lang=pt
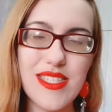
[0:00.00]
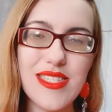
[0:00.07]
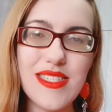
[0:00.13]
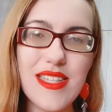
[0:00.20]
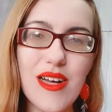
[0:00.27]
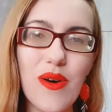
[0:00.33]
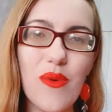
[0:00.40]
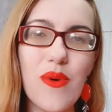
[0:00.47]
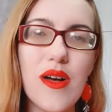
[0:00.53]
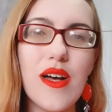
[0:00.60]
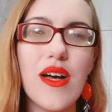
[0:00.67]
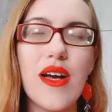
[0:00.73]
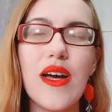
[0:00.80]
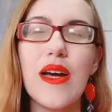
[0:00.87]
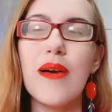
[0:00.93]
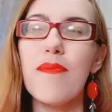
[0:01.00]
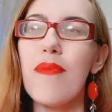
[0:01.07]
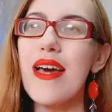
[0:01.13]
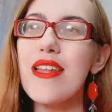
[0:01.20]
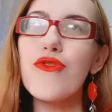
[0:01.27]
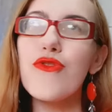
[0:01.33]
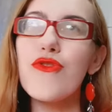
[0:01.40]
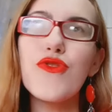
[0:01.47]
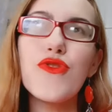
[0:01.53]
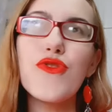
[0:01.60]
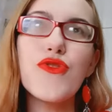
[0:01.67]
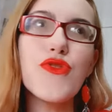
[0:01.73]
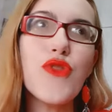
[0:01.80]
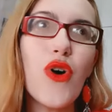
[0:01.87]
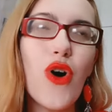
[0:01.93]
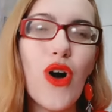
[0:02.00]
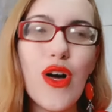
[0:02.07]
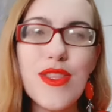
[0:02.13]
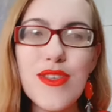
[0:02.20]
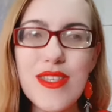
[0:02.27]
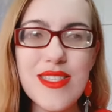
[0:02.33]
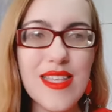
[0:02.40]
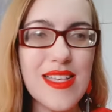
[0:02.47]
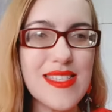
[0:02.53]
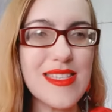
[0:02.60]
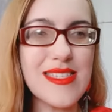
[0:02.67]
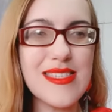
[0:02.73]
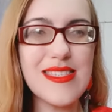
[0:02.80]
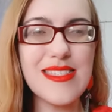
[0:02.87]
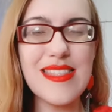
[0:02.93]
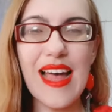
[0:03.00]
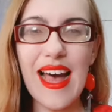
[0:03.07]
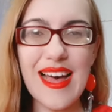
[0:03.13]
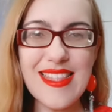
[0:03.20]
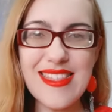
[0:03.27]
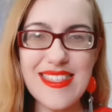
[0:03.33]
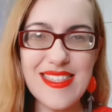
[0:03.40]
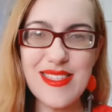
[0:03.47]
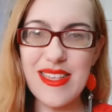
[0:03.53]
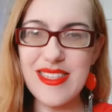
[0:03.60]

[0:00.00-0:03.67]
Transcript: Então, para todas essas datas,